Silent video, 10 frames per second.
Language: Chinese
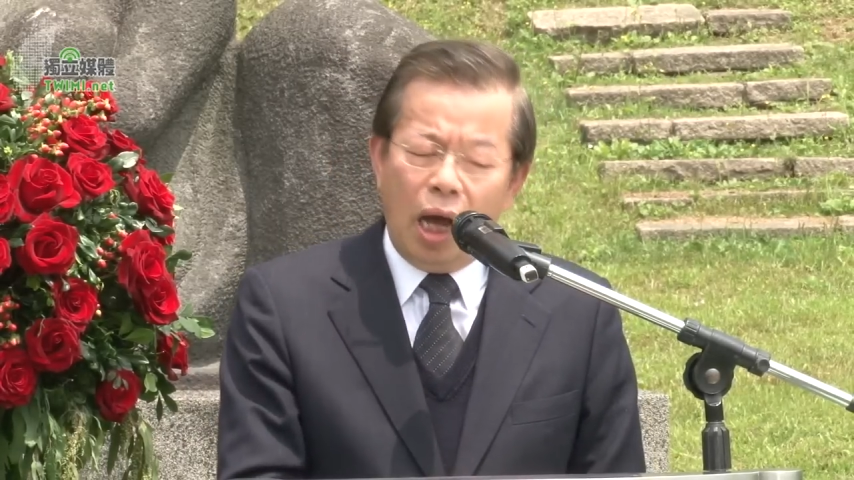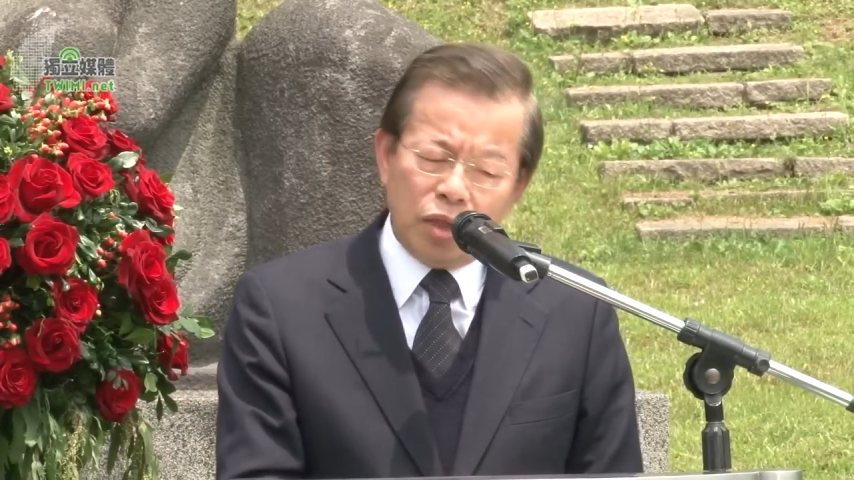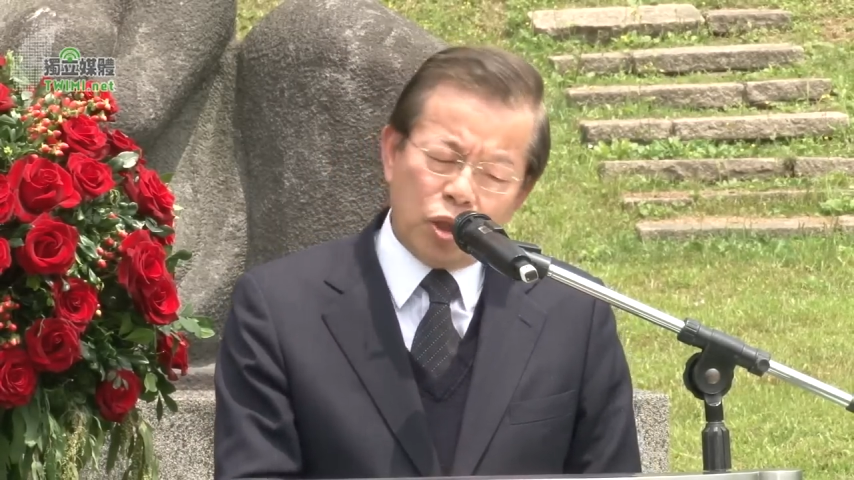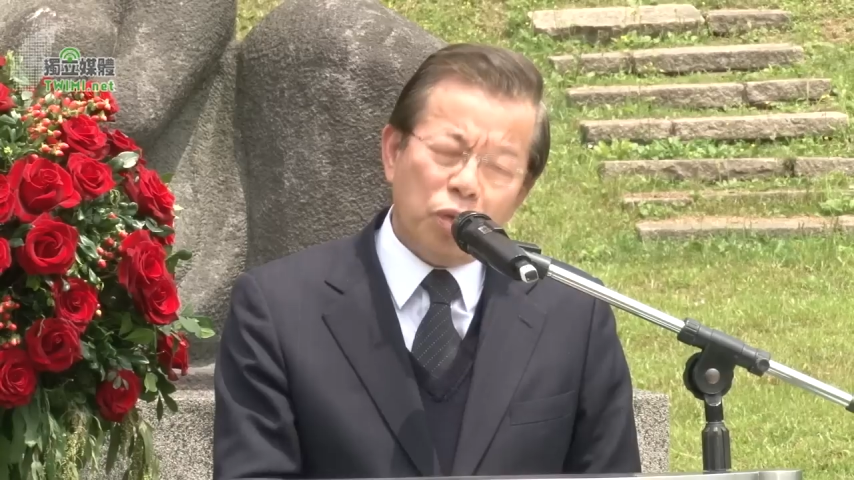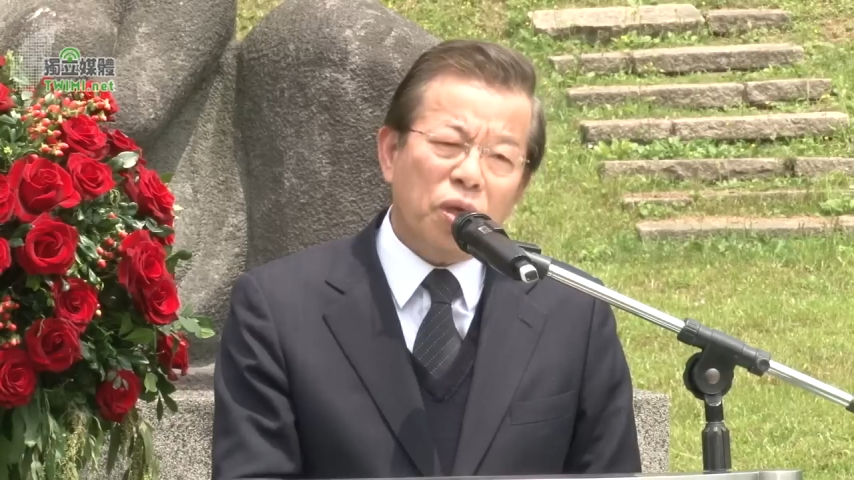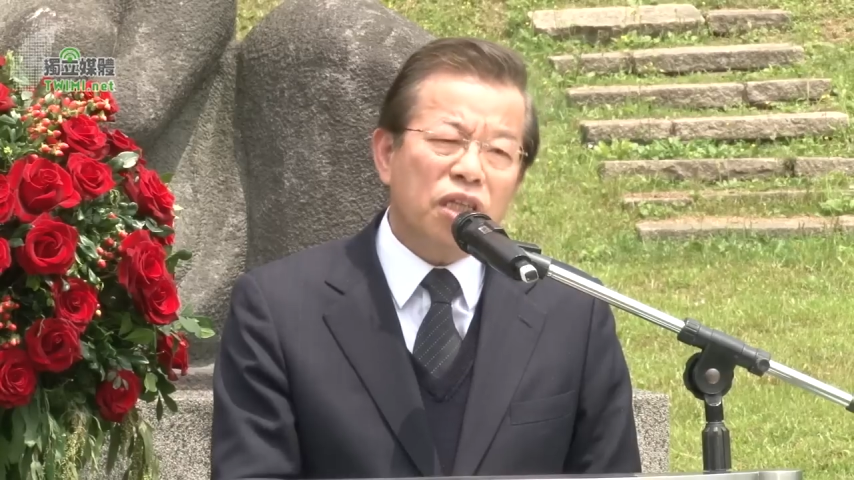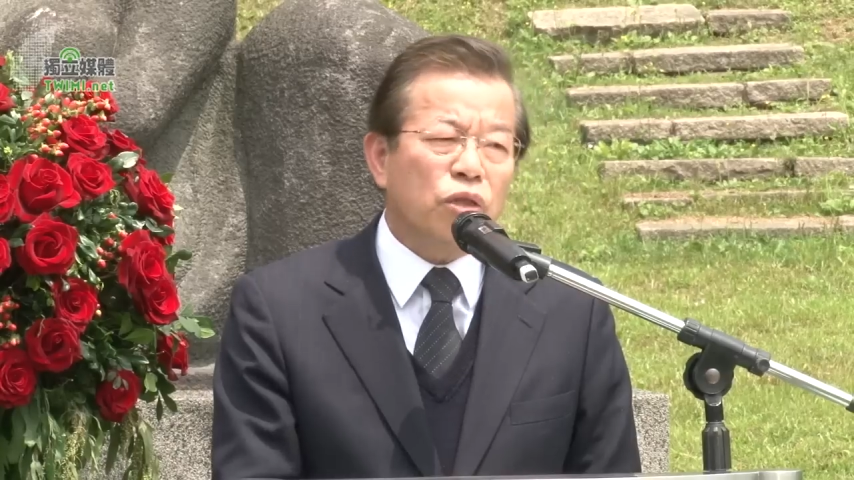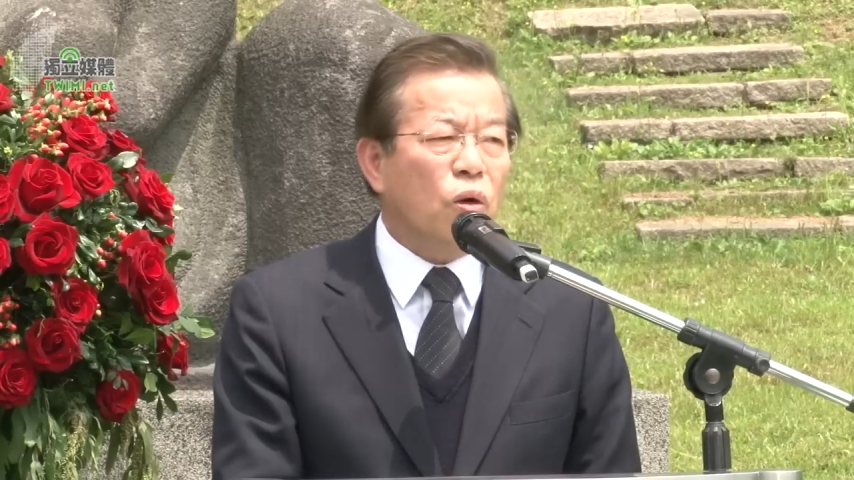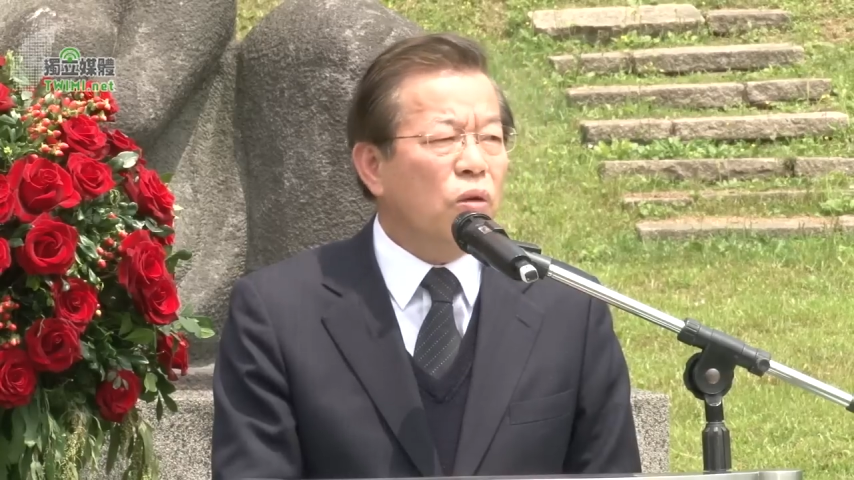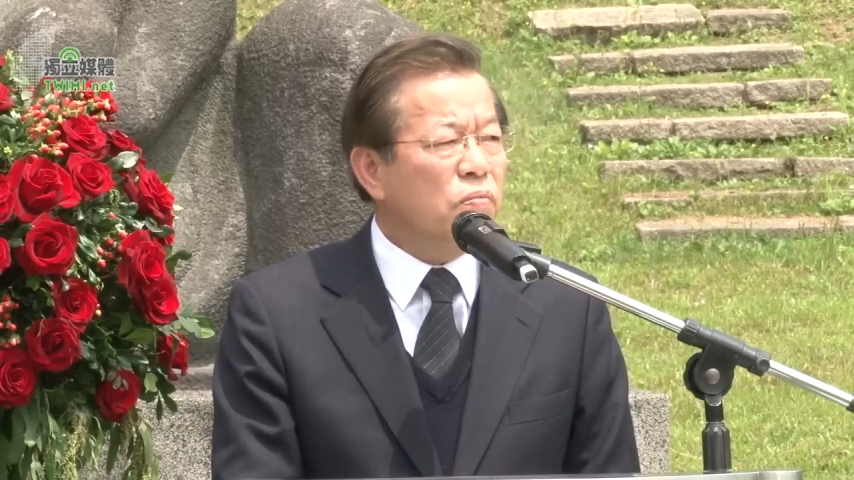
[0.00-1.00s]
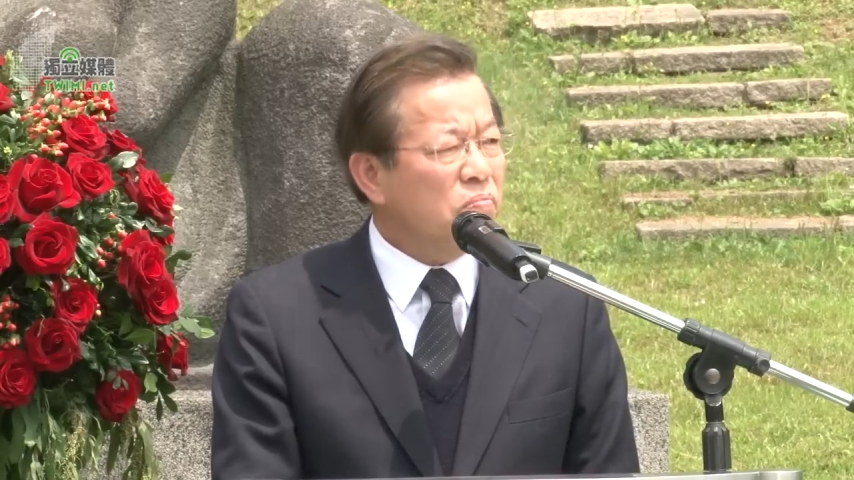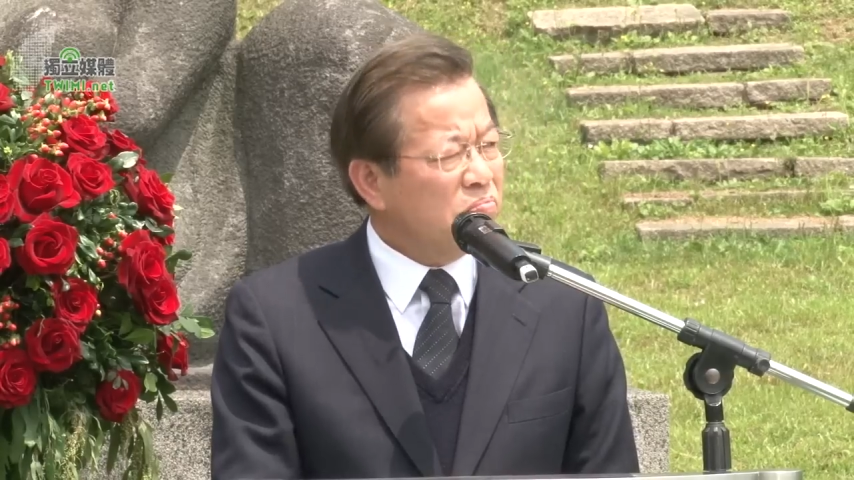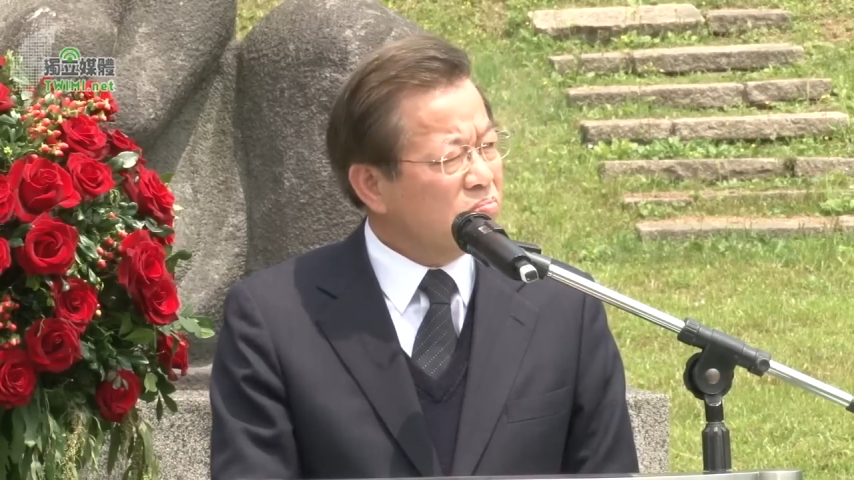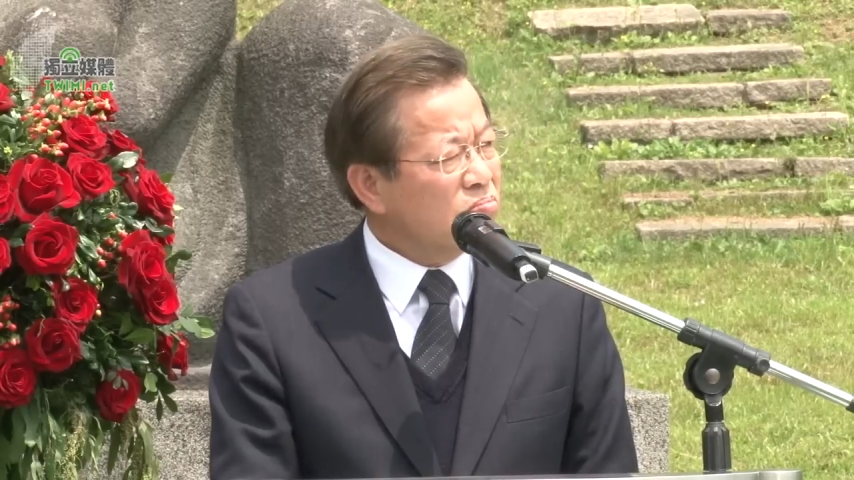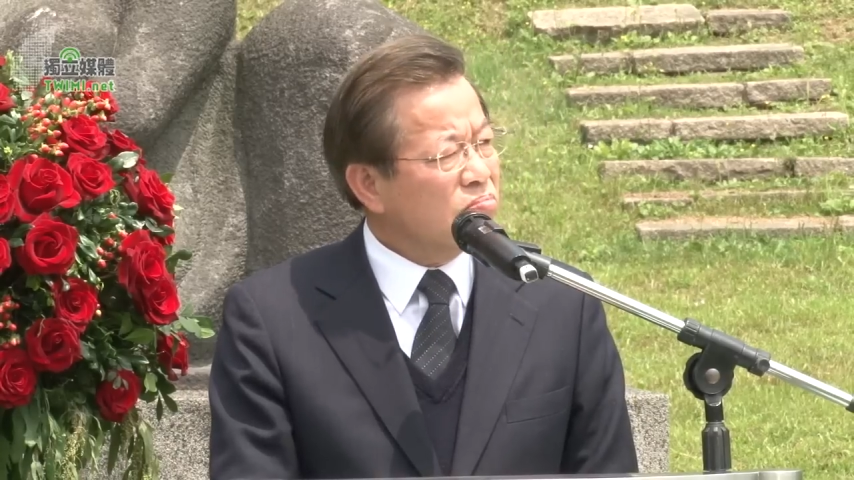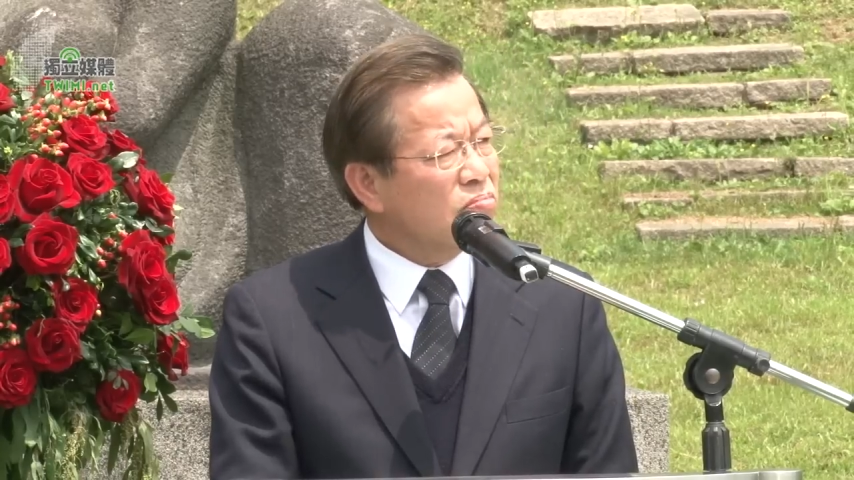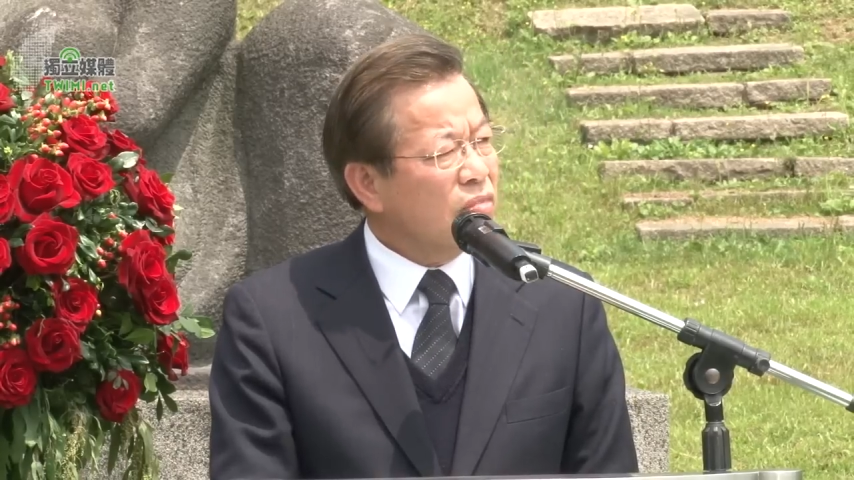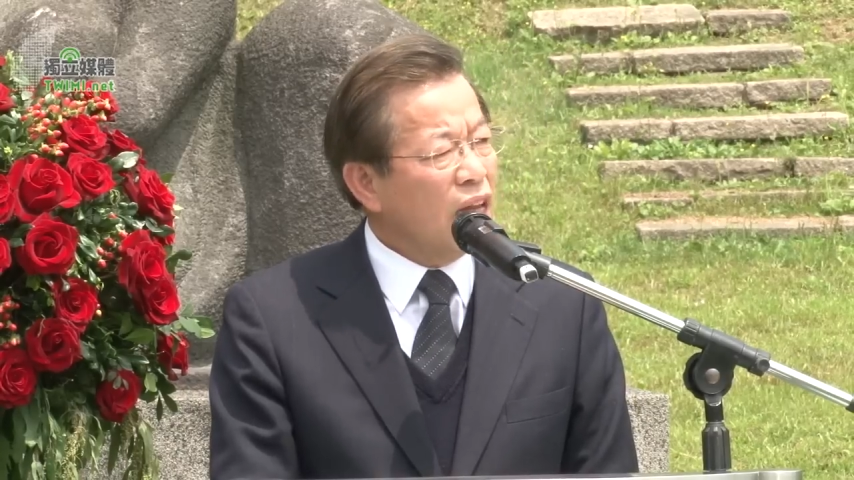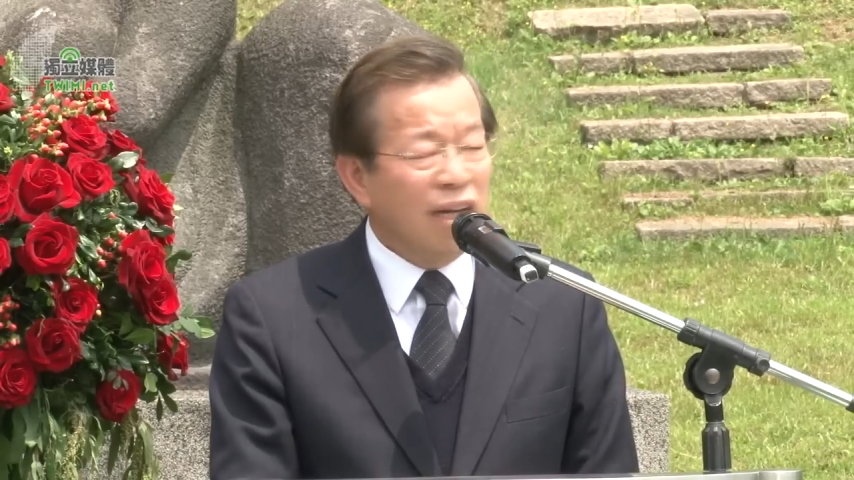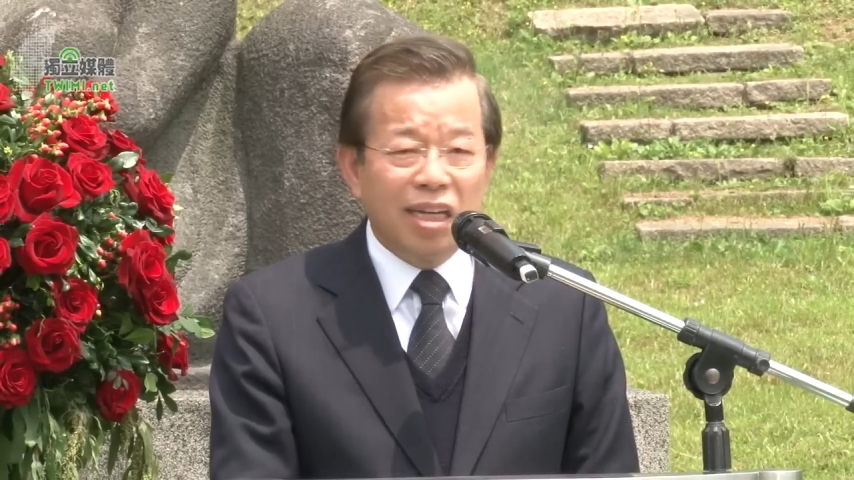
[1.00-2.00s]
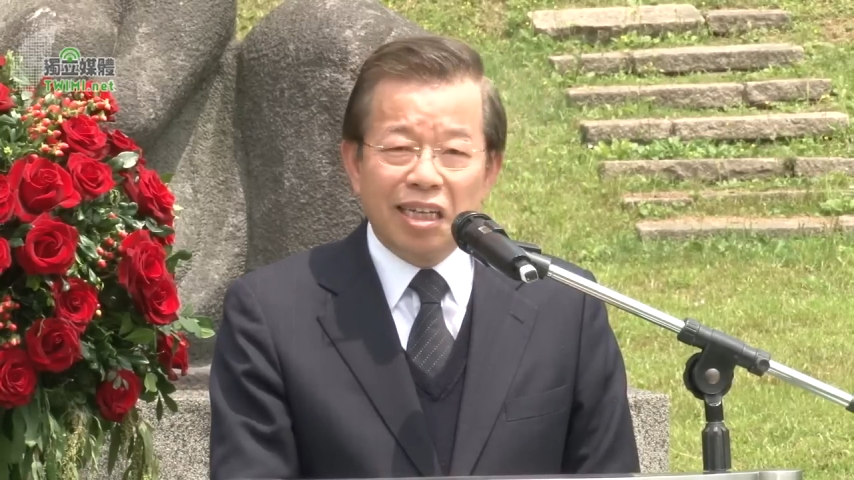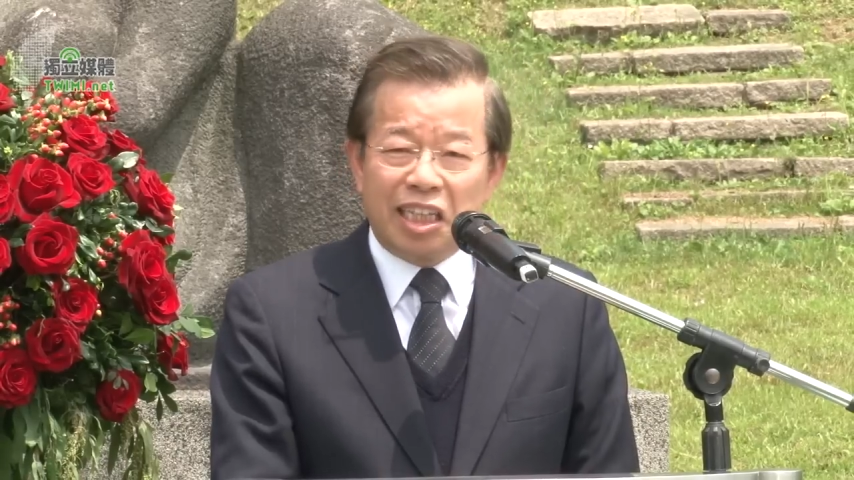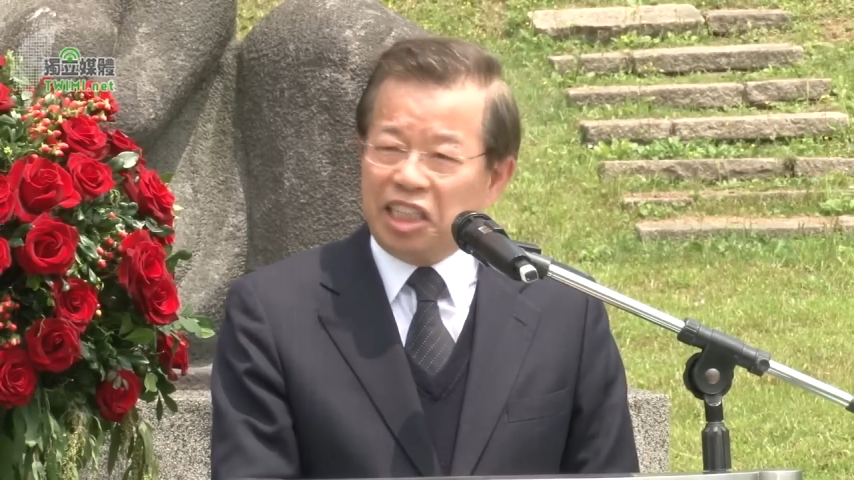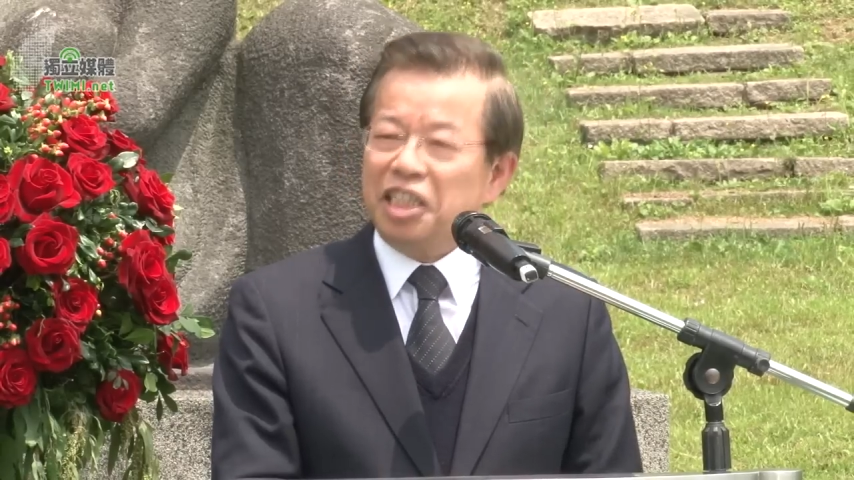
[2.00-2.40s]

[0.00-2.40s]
啊，所以我咧是讲，其